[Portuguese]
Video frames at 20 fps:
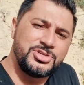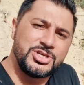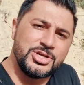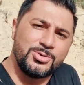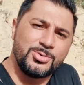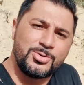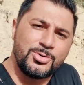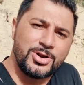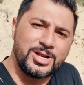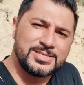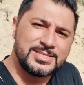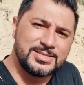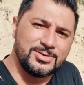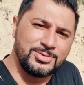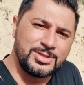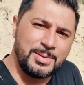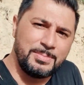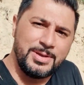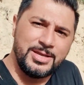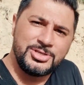tinha um coração
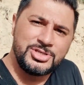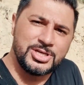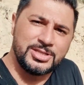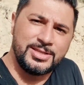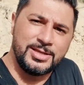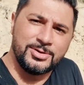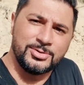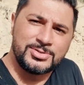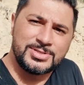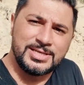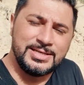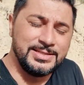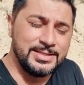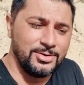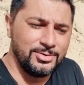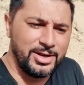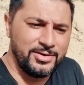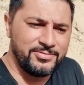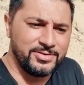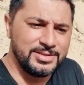temente a Deus em
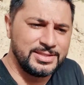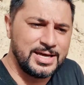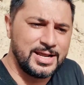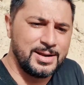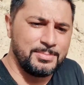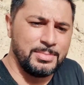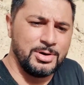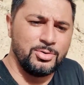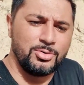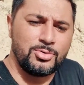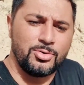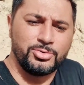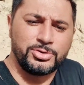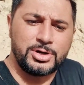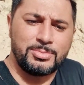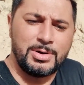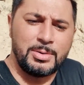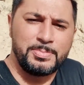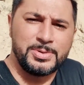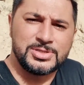não levantar a mão
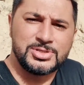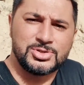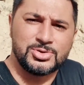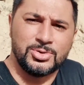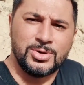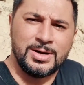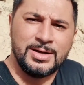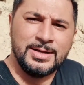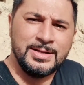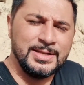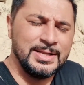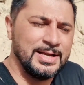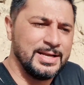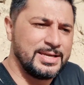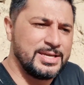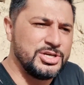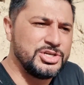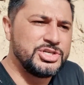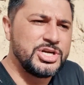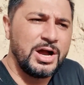contra uma pessoa
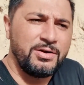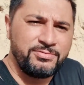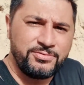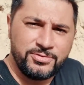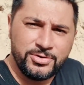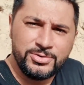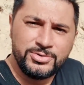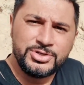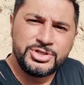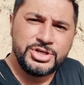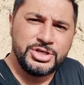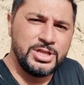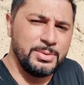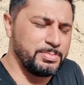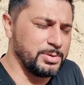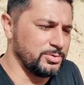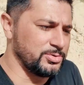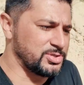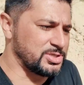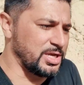que já foi ungida
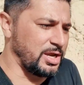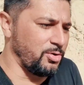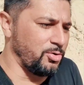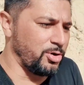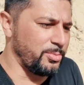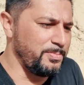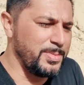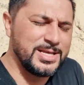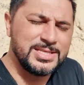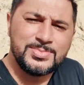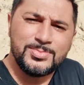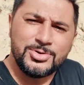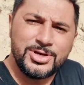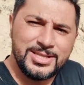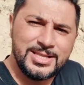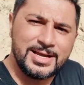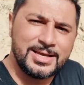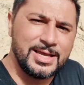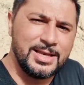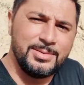pelo Senhor, mesmo que
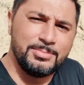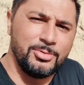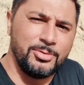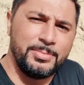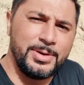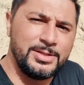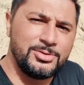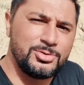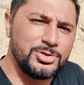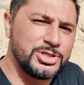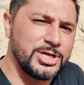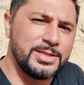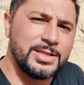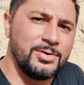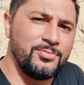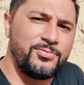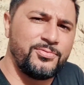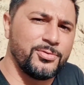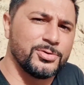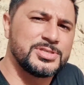naquele momento já
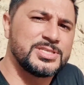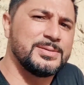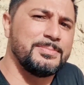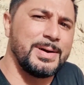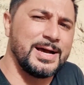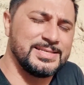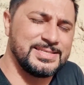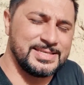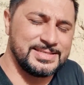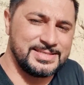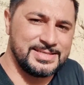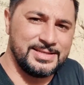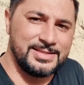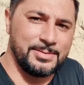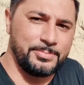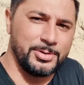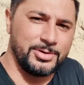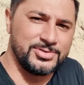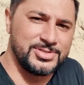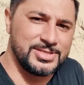não fosse mais
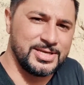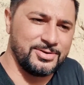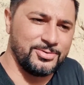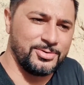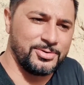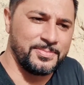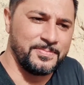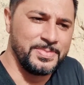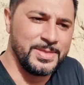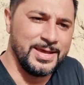aceita pelo Senhor.